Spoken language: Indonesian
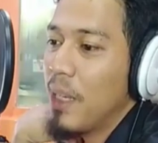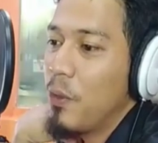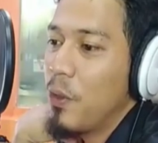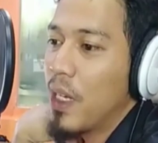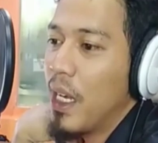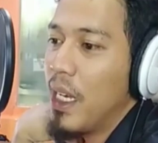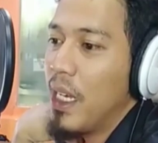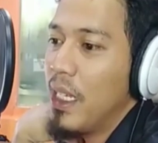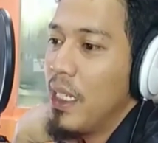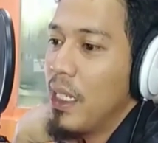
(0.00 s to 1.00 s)
buka
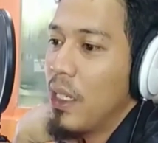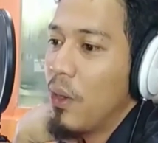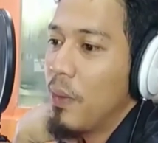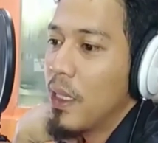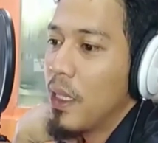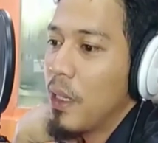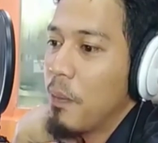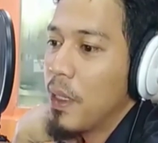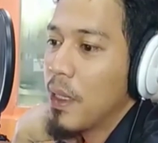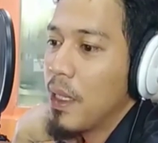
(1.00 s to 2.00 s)
ini komentar
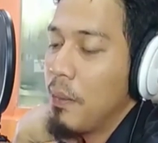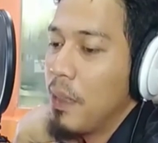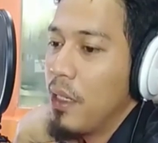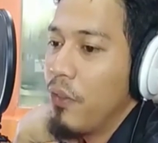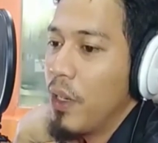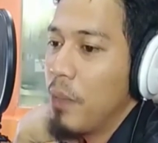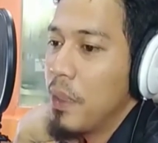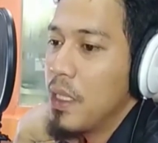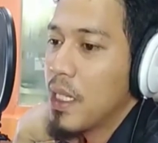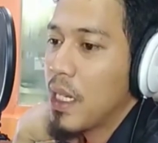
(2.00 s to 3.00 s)
pertama di
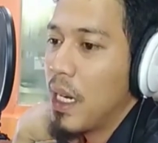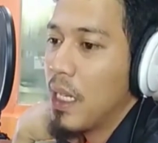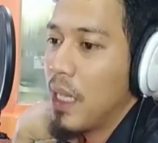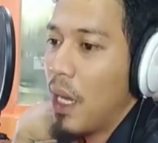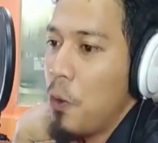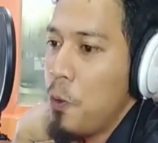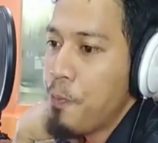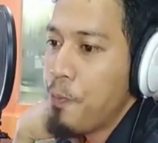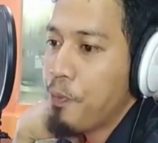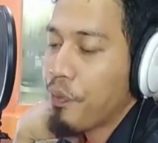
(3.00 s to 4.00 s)
fanpage Krakatau.
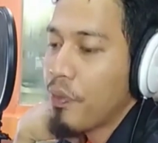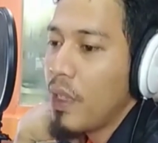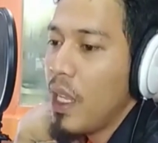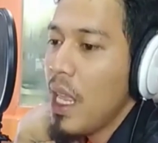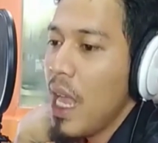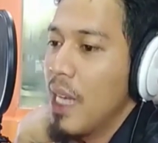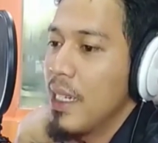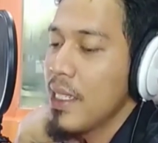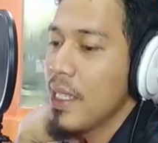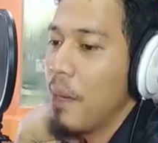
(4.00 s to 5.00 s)
Ada
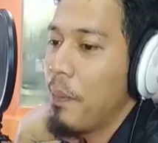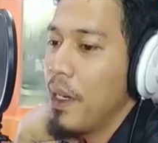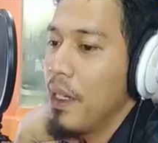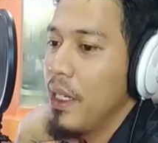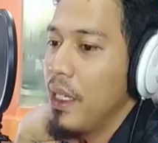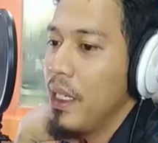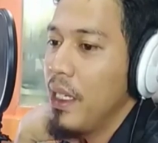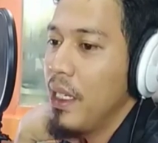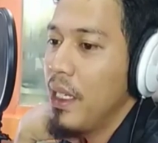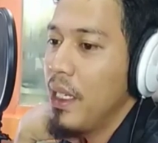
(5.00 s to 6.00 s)
siapa
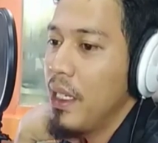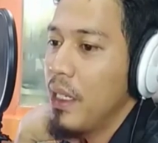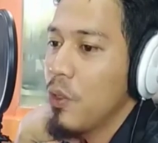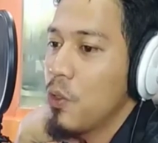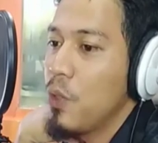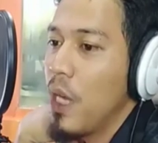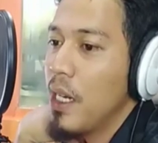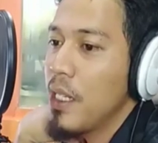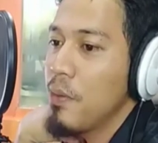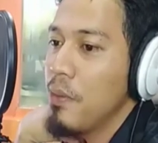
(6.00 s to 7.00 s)
ini? Sudah
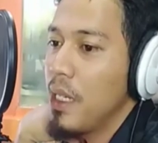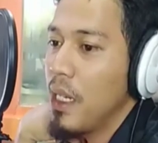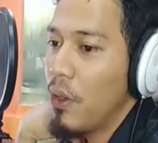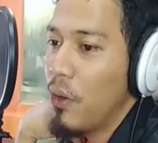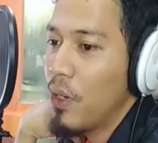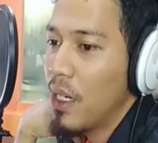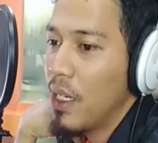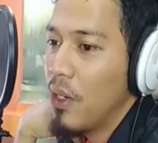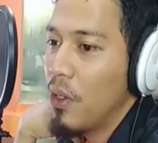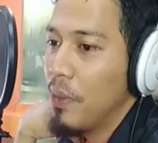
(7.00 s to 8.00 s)
ada 9 orang
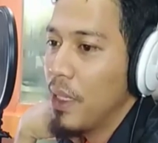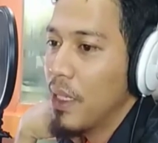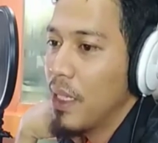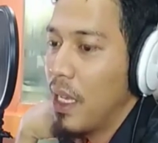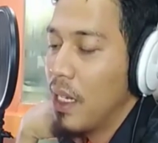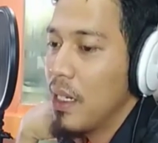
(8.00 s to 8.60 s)
yang komentar.